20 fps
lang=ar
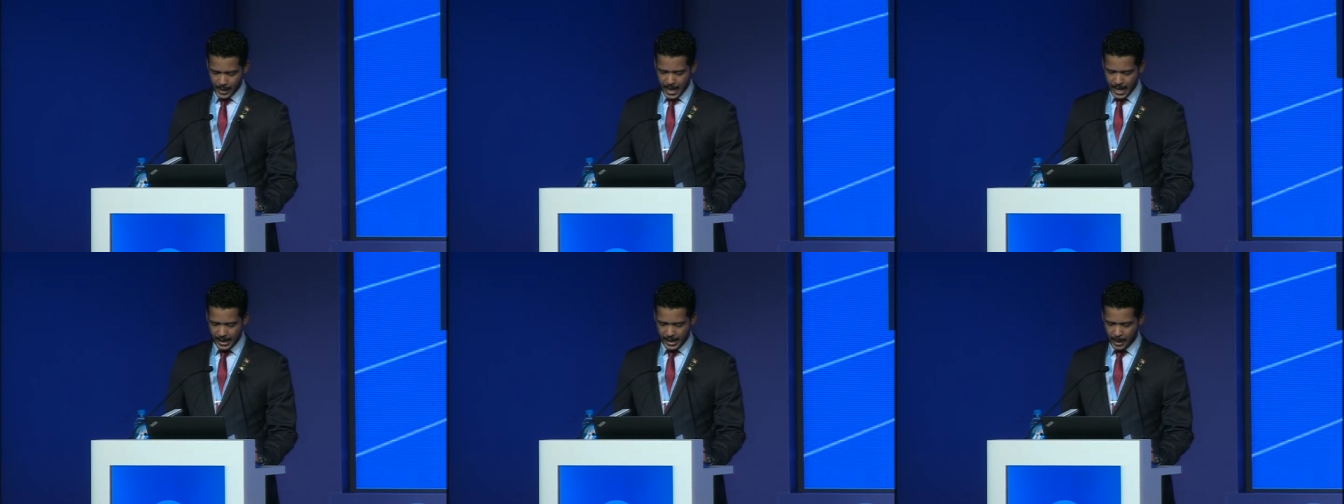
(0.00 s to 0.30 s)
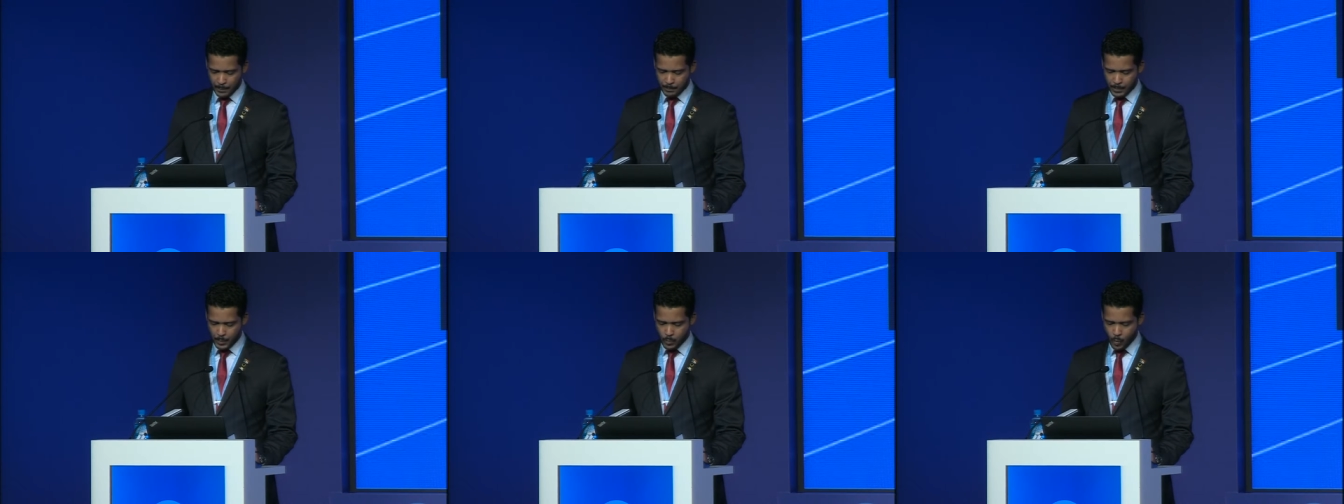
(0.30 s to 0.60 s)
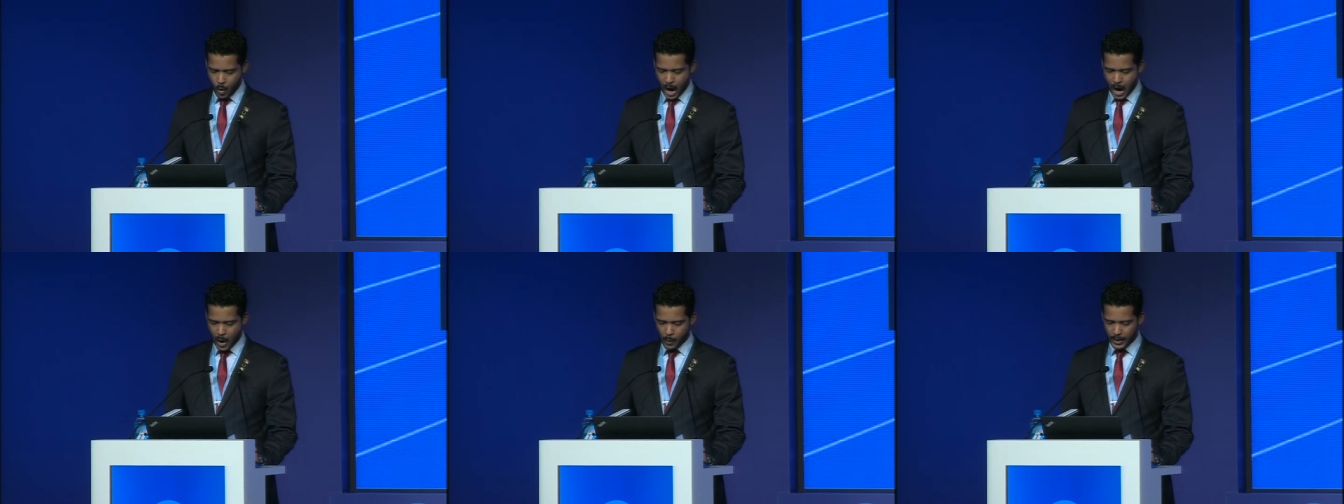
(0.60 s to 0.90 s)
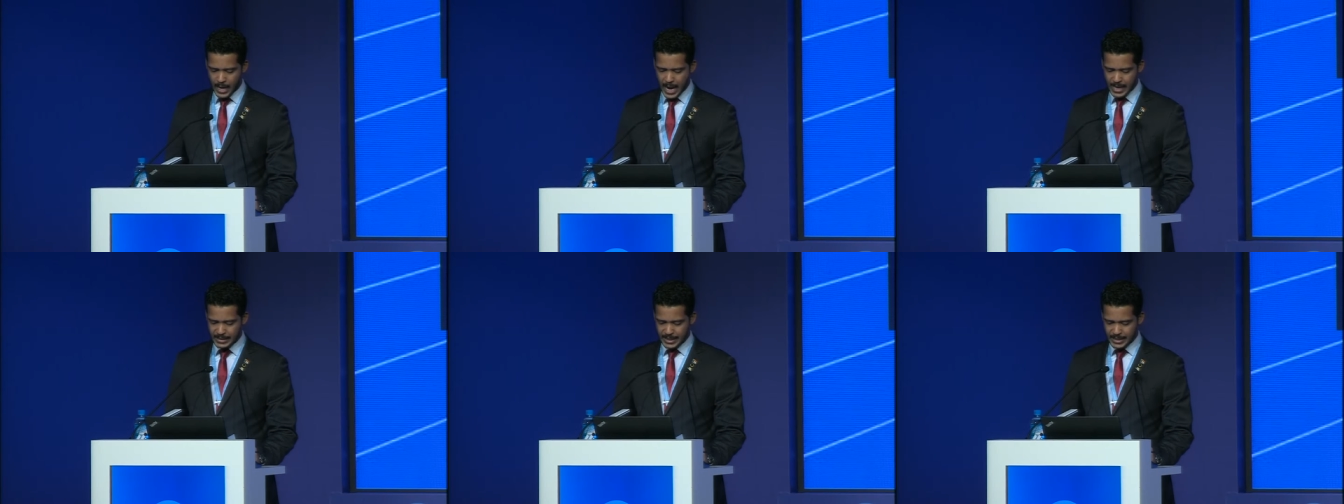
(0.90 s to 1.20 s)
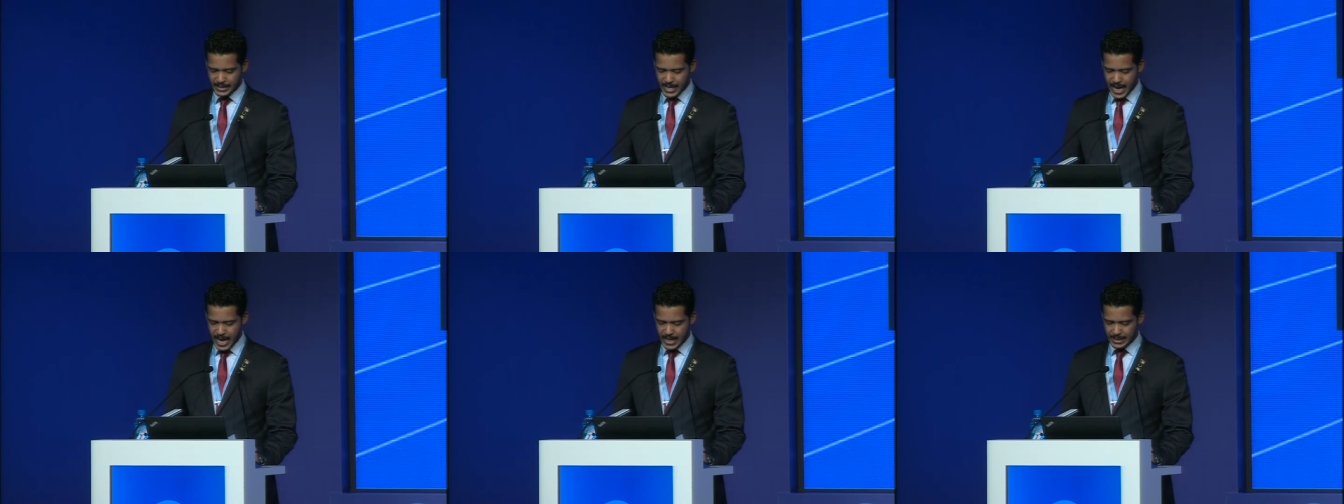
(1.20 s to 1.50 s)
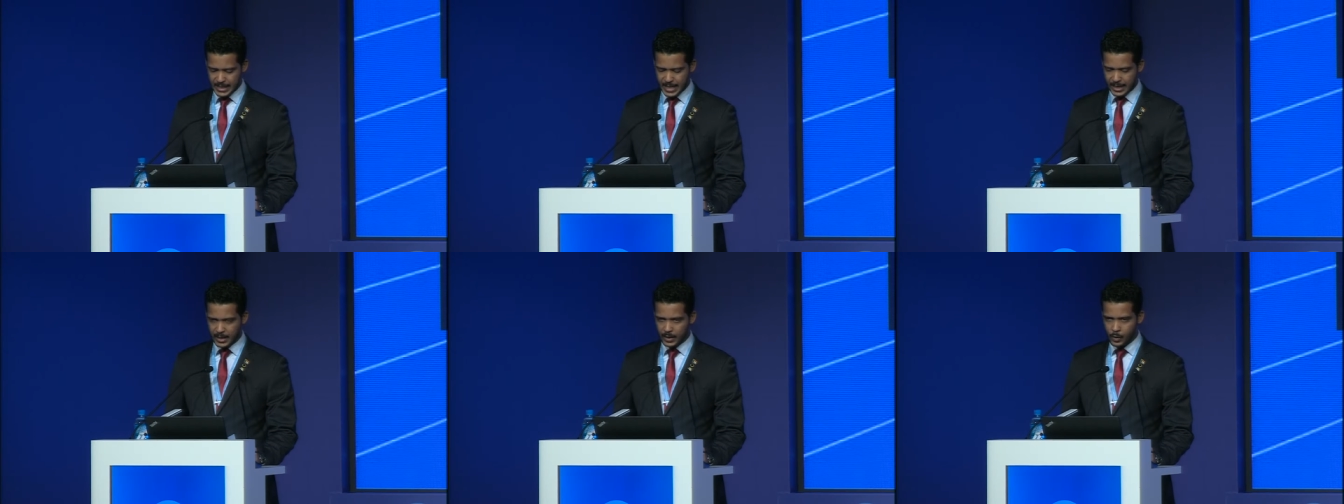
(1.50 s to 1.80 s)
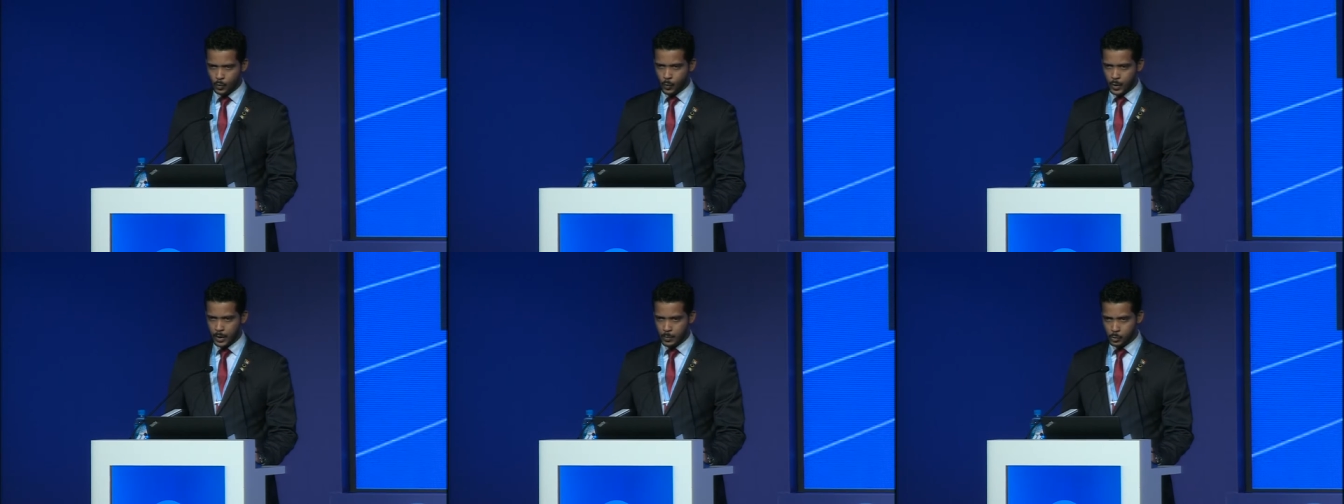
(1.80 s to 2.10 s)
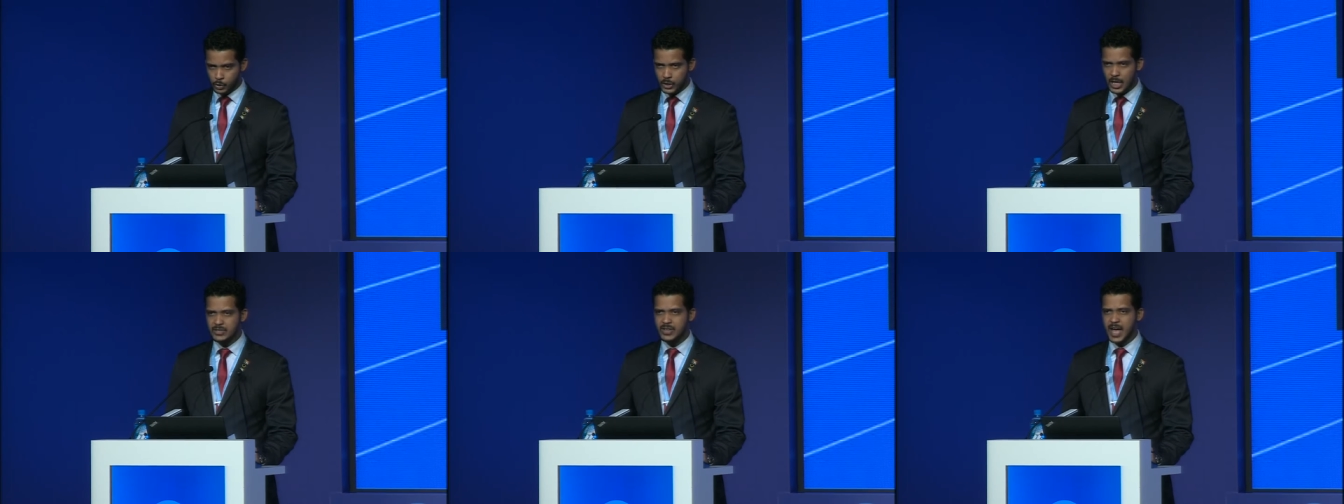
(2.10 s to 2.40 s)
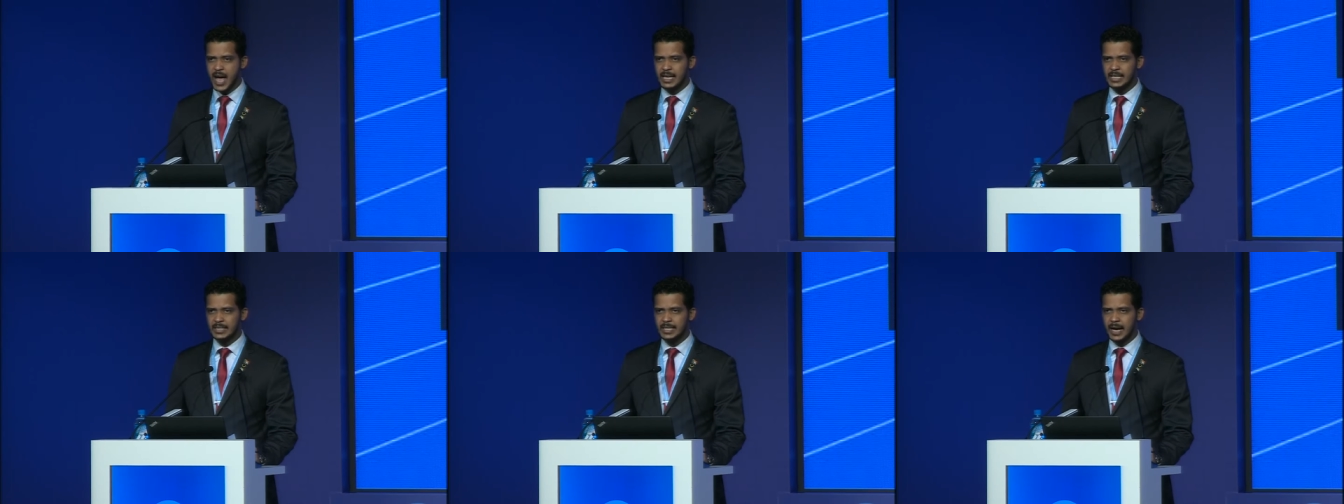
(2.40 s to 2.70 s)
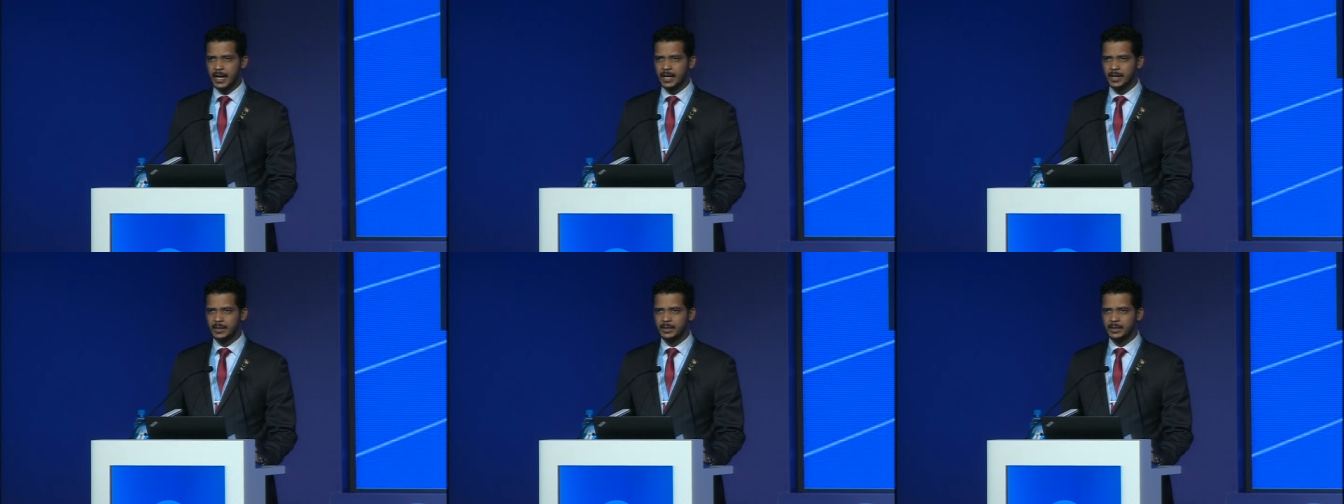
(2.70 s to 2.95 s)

رغم المحاولات الجادة والمتزايدة